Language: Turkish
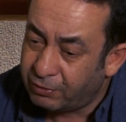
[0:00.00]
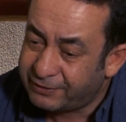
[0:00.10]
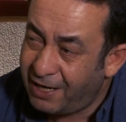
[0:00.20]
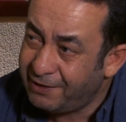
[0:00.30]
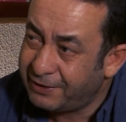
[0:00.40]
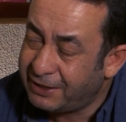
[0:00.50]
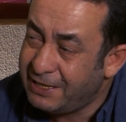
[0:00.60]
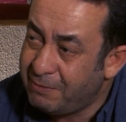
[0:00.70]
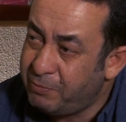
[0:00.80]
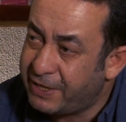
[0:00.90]
tarladaki
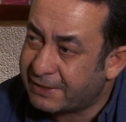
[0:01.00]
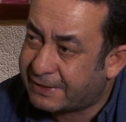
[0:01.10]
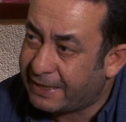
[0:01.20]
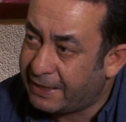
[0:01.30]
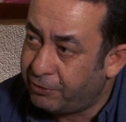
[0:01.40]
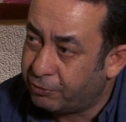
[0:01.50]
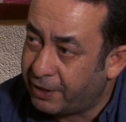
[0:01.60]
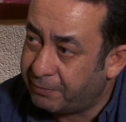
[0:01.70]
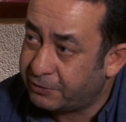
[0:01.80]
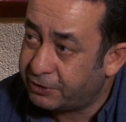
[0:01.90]
nemi biraz
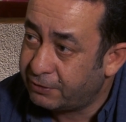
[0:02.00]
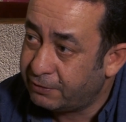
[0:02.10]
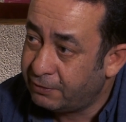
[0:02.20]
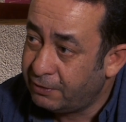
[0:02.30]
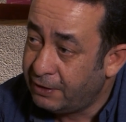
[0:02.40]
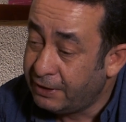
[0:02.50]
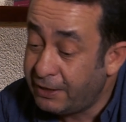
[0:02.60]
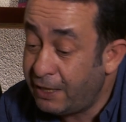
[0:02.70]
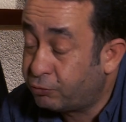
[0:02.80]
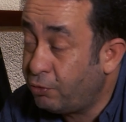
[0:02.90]
dengeliyorlarmış.
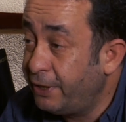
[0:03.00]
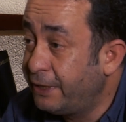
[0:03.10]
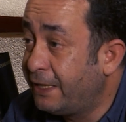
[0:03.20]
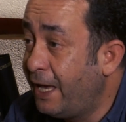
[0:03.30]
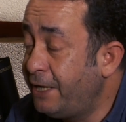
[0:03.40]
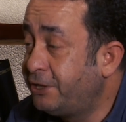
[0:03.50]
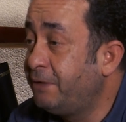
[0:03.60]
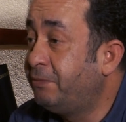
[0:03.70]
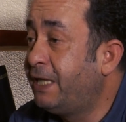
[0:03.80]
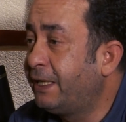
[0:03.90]
Yani doğadaki her
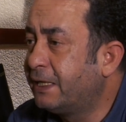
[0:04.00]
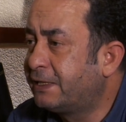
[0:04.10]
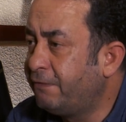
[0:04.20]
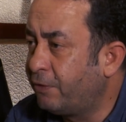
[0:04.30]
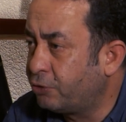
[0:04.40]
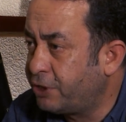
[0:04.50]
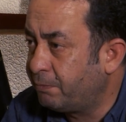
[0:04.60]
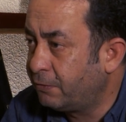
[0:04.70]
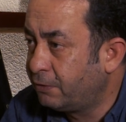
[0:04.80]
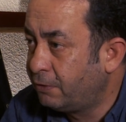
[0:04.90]
şeyin bir dengesi var hocam.
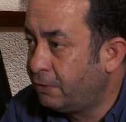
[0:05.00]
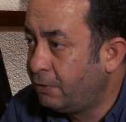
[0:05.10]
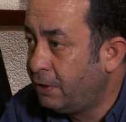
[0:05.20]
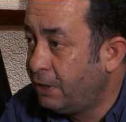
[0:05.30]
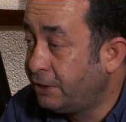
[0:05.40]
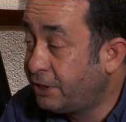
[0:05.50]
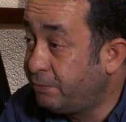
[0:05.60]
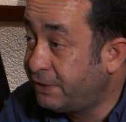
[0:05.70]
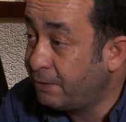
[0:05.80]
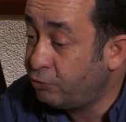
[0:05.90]
İşte
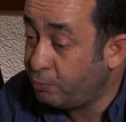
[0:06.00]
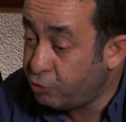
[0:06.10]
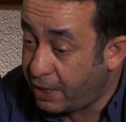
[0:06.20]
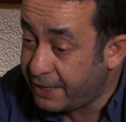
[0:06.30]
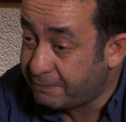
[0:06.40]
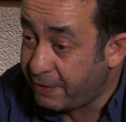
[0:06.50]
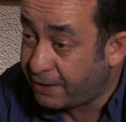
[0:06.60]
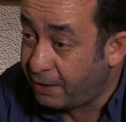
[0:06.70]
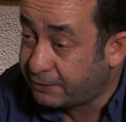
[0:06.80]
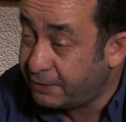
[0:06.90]
biz de buna müdahale etmeye
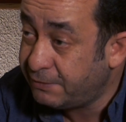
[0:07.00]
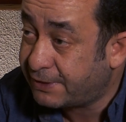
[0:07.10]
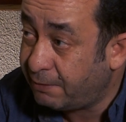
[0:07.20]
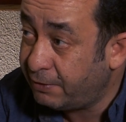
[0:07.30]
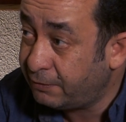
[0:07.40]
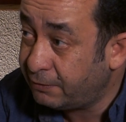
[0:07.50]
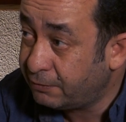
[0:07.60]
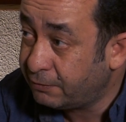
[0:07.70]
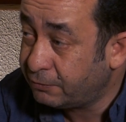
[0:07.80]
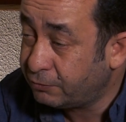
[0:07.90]
kalktığımız zaman
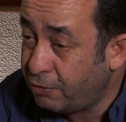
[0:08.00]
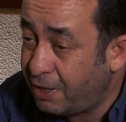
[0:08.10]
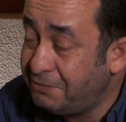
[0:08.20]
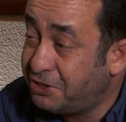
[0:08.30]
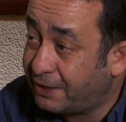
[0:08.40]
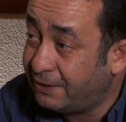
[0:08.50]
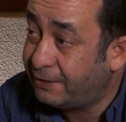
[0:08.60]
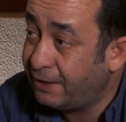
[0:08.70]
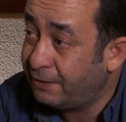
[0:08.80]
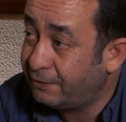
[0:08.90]
doğa bir
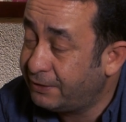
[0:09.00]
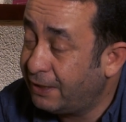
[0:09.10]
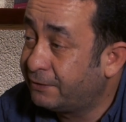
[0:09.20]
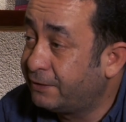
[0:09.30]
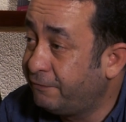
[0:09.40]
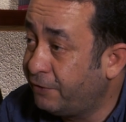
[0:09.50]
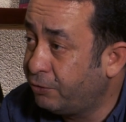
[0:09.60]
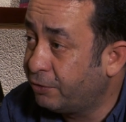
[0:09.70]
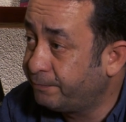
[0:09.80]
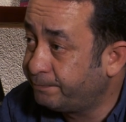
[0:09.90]
şekilde yanıtını
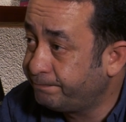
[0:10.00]
veriyor.